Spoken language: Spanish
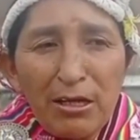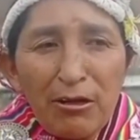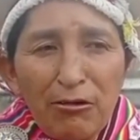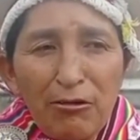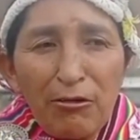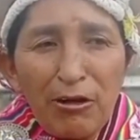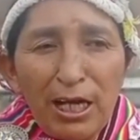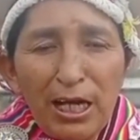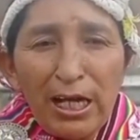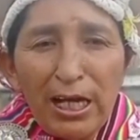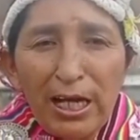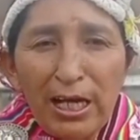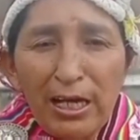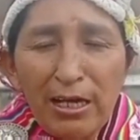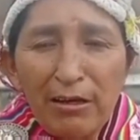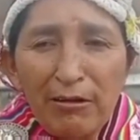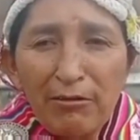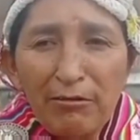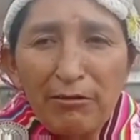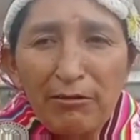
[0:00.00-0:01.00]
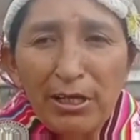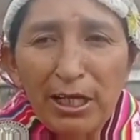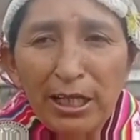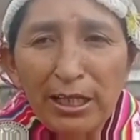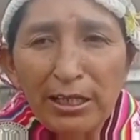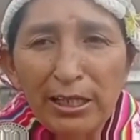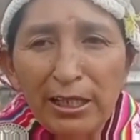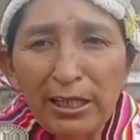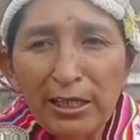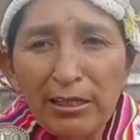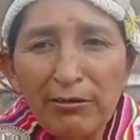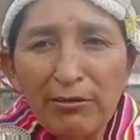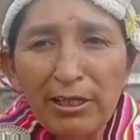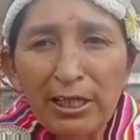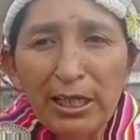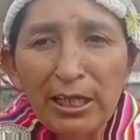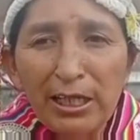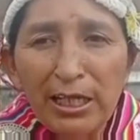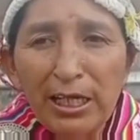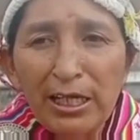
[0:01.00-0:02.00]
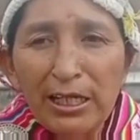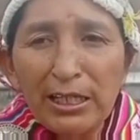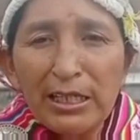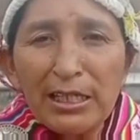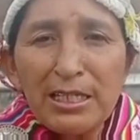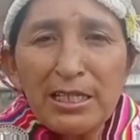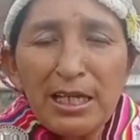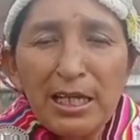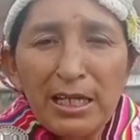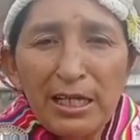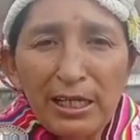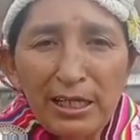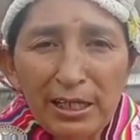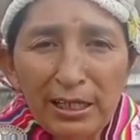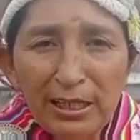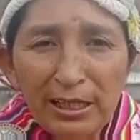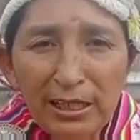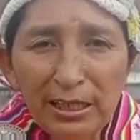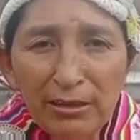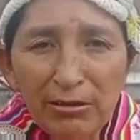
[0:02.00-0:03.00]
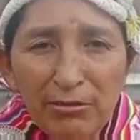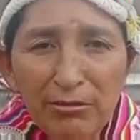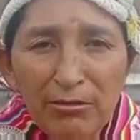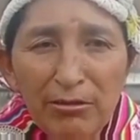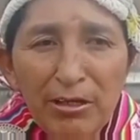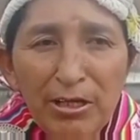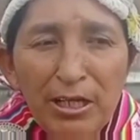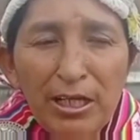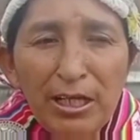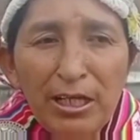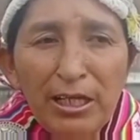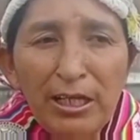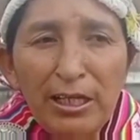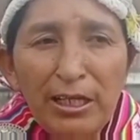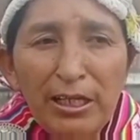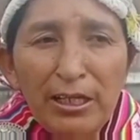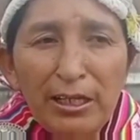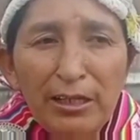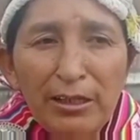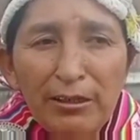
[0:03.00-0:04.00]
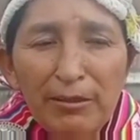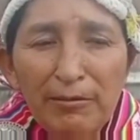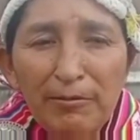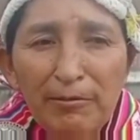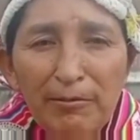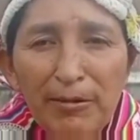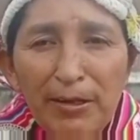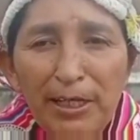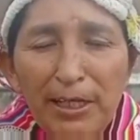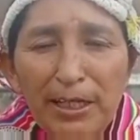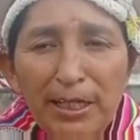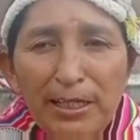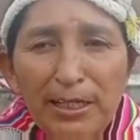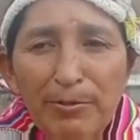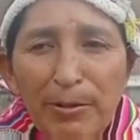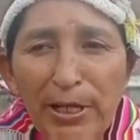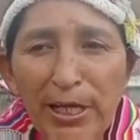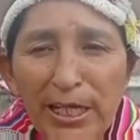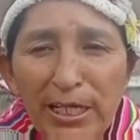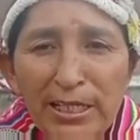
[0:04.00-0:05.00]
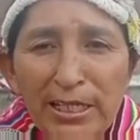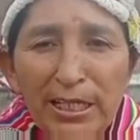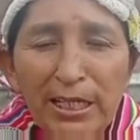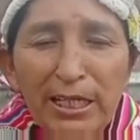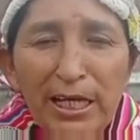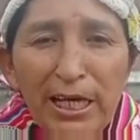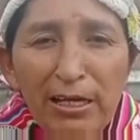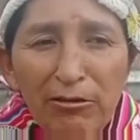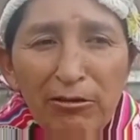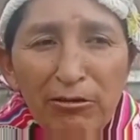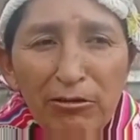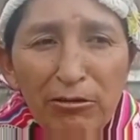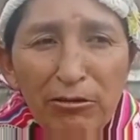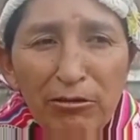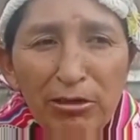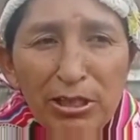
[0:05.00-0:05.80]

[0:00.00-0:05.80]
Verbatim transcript: Ojalá una indígena originaria que sea elegido eh, es para este cargo, ¿no?